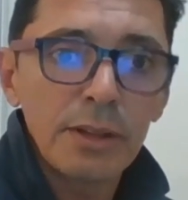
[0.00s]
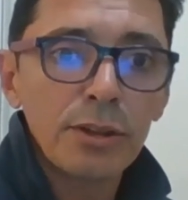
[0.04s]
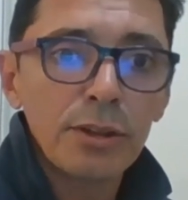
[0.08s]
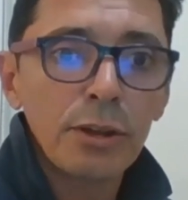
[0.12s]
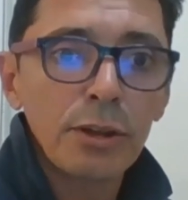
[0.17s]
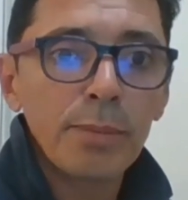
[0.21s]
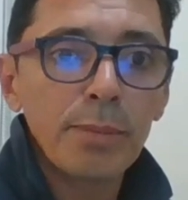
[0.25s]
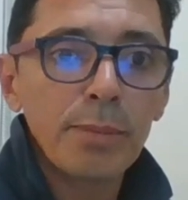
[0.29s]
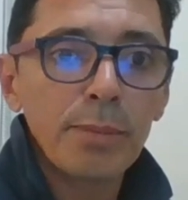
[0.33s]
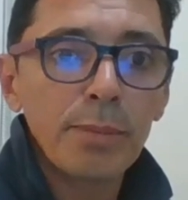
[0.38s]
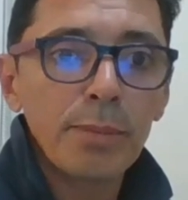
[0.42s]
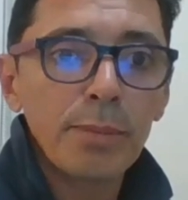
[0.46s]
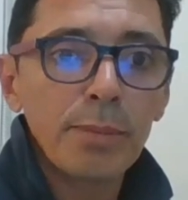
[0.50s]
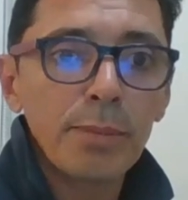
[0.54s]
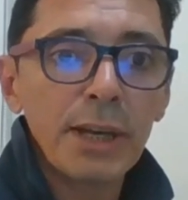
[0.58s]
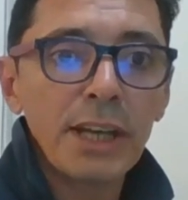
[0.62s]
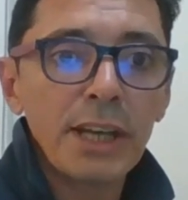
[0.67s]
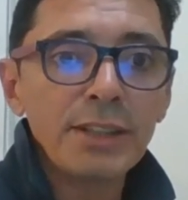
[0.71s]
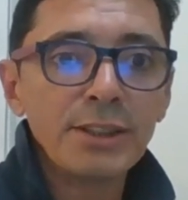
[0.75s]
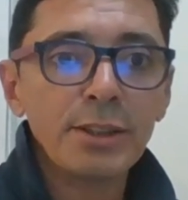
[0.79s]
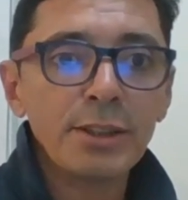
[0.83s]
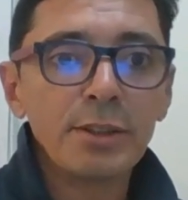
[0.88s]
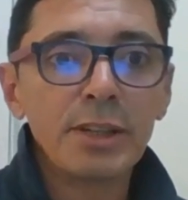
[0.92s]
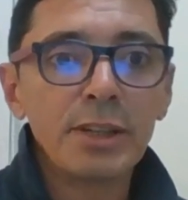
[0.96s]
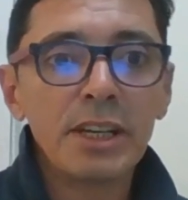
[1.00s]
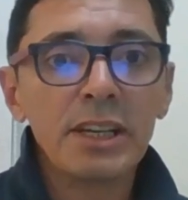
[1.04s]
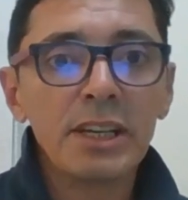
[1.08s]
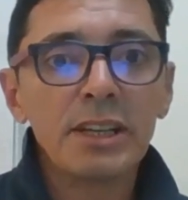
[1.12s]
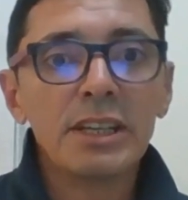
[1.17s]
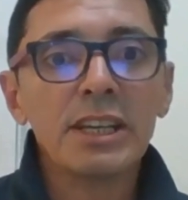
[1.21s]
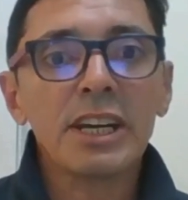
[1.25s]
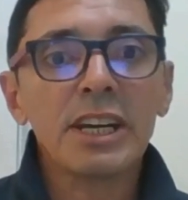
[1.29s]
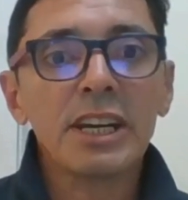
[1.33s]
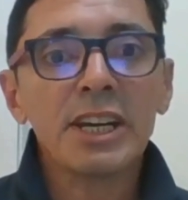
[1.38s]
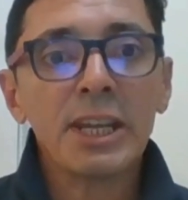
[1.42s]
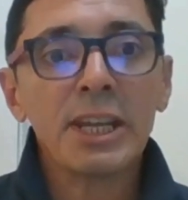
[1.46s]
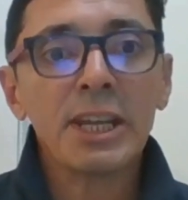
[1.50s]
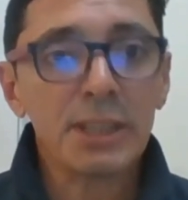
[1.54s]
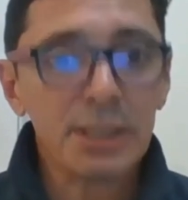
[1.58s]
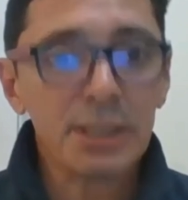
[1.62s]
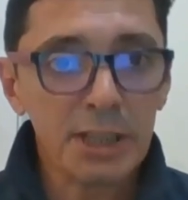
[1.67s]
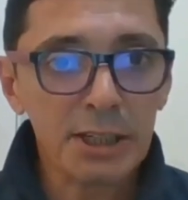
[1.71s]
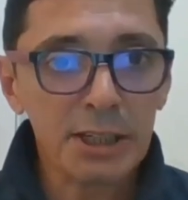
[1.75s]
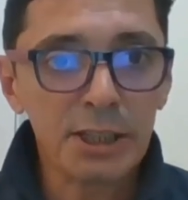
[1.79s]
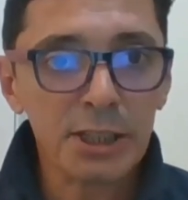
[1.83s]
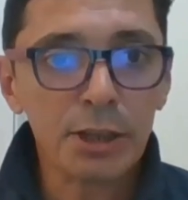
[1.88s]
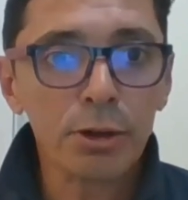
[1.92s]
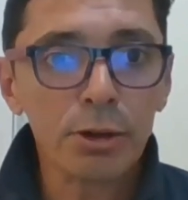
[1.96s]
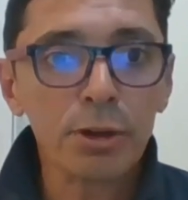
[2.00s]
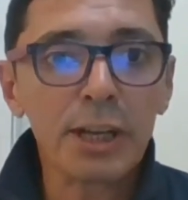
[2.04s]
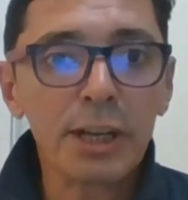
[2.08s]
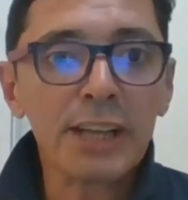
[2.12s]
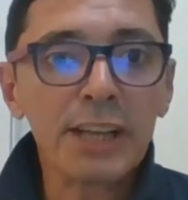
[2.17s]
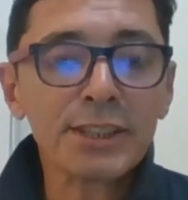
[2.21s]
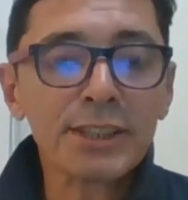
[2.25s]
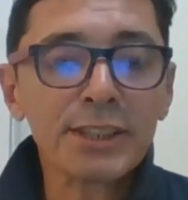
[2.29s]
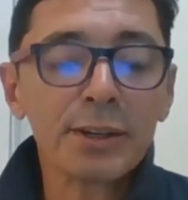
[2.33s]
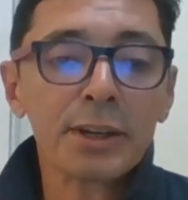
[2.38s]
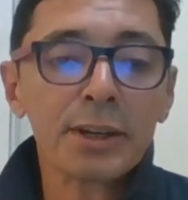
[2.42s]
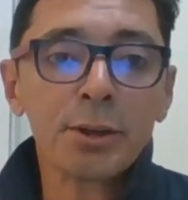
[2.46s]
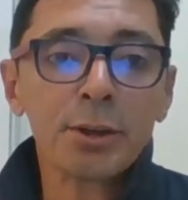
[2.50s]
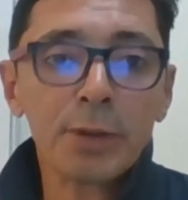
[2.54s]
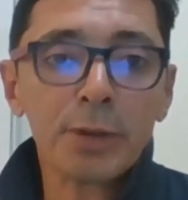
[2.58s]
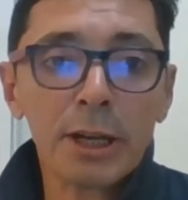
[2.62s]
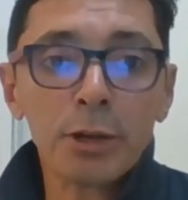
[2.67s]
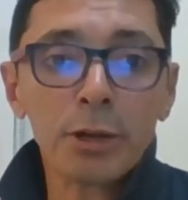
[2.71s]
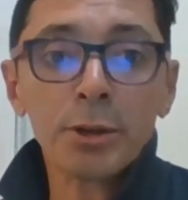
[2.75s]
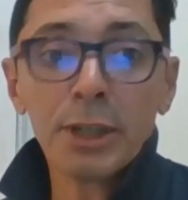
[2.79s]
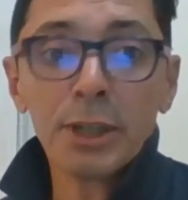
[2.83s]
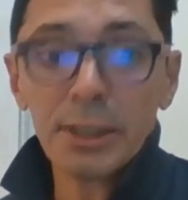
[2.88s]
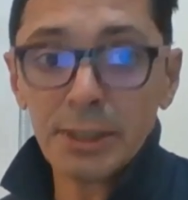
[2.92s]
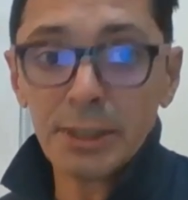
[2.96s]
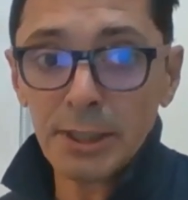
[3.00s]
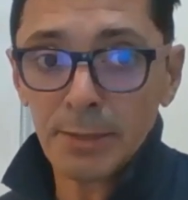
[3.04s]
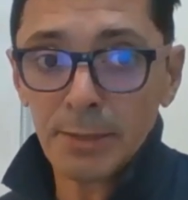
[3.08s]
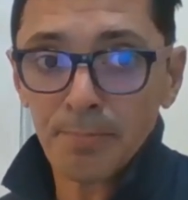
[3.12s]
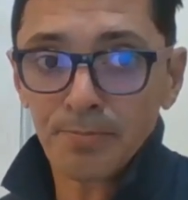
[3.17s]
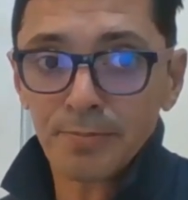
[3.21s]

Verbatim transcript: de operaciones y gerente técnico de la regional oeste.